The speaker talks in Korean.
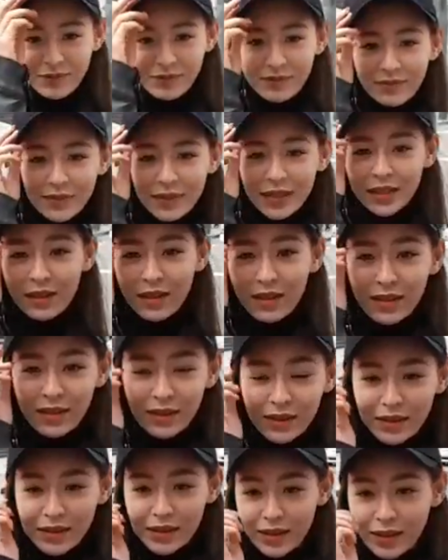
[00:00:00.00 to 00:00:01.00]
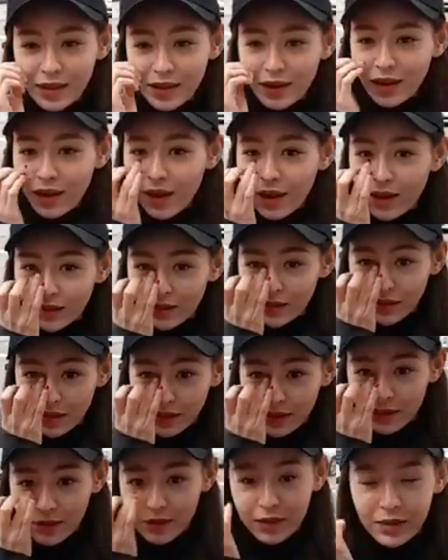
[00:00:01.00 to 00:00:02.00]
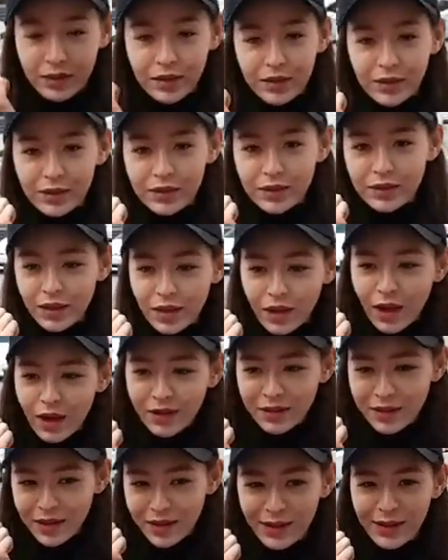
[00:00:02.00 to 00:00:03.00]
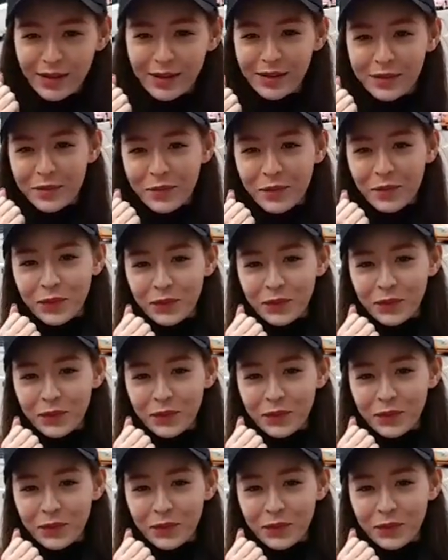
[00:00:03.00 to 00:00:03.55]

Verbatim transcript: 이국적으로 생겼다라는 말은 되게 좋은 의미잖아요. 아, 네. 맞잖아요.